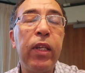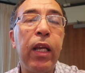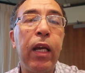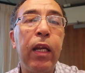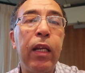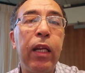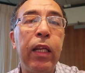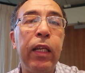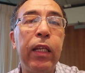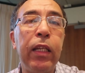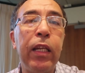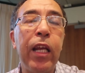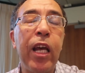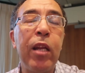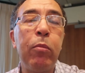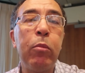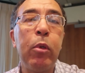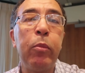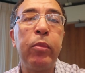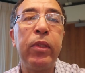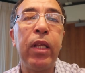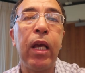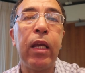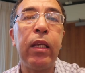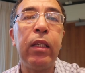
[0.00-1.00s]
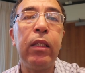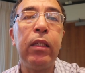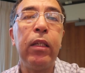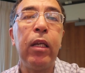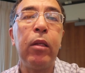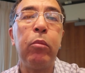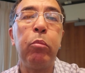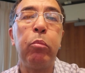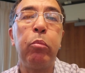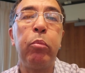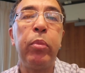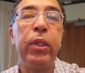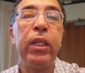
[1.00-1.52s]
فيها الهلال
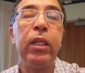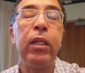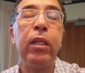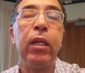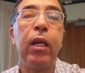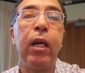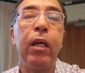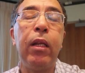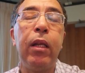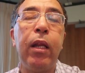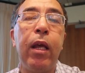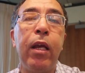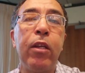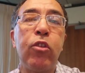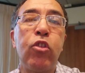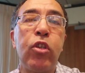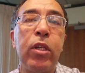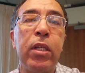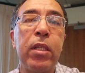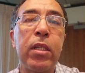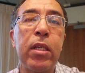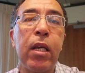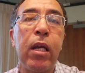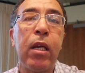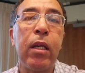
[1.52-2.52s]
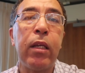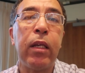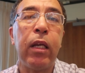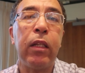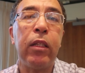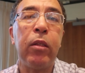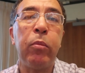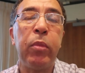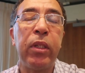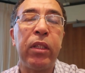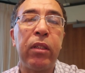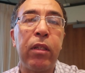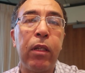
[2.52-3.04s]
مبدئيا بالأجهزة
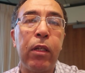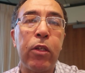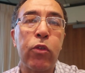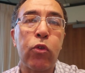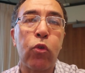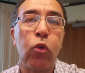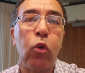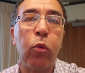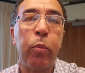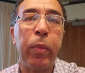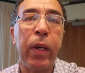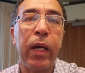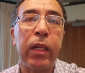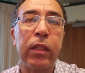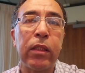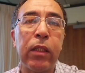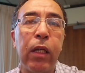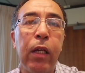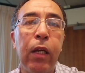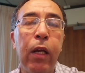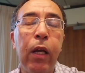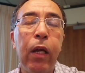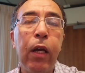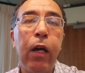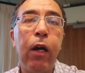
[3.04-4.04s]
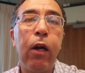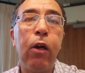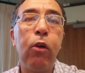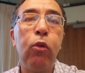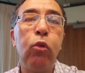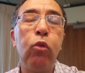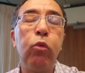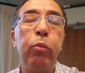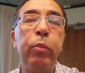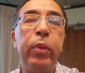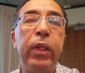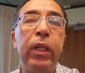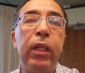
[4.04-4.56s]
يعني بالتلسكوبات
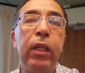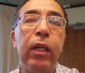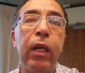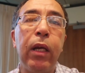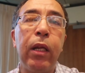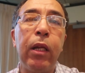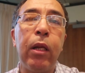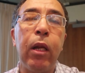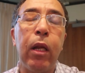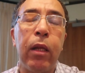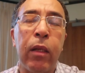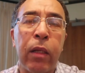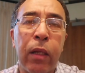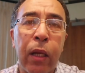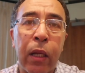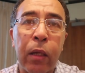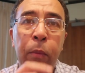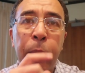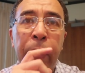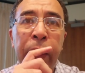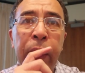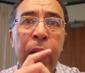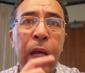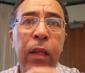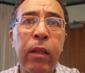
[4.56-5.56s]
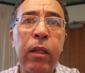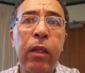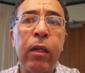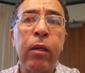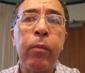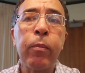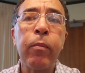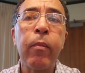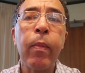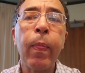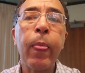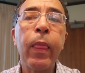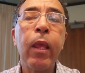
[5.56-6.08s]
أو بالمناظر